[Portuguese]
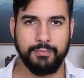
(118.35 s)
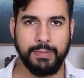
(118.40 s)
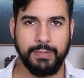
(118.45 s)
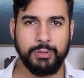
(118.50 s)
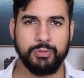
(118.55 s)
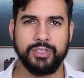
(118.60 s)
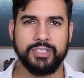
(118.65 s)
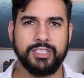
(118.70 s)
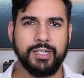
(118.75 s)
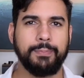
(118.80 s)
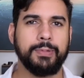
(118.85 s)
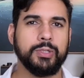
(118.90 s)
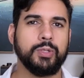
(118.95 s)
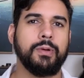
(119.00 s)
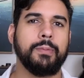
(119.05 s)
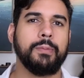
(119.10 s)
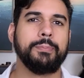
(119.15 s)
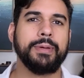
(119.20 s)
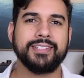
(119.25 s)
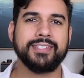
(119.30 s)
Mas você já parou
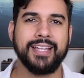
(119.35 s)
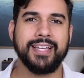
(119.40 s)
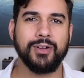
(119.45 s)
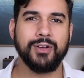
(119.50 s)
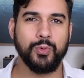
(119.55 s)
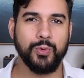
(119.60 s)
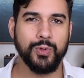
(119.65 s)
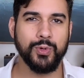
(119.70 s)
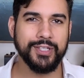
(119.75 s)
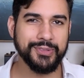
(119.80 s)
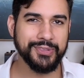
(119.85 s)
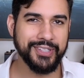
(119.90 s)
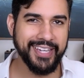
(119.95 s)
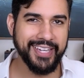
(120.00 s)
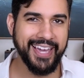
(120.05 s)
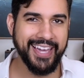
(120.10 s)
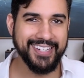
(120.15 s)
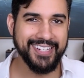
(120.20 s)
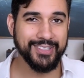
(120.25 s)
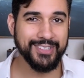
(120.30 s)
para pensar quanto que
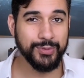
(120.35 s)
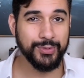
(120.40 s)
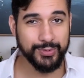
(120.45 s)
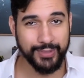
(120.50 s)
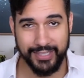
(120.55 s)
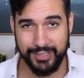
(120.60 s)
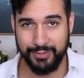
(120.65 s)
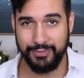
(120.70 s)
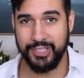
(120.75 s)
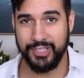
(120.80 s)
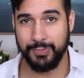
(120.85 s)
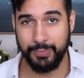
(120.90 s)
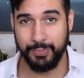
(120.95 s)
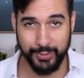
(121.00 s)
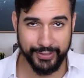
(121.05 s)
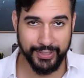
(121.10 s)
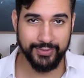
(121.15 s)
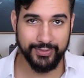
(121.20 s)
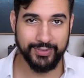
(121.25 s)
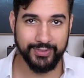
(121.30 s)
rende
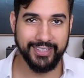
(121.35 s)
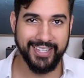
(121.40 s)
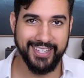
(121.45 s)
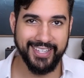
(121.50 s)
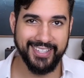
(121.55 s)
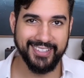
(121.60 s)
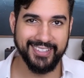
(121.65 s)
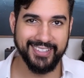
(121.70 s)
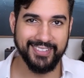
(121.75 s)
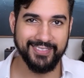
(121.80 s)
220% CDI?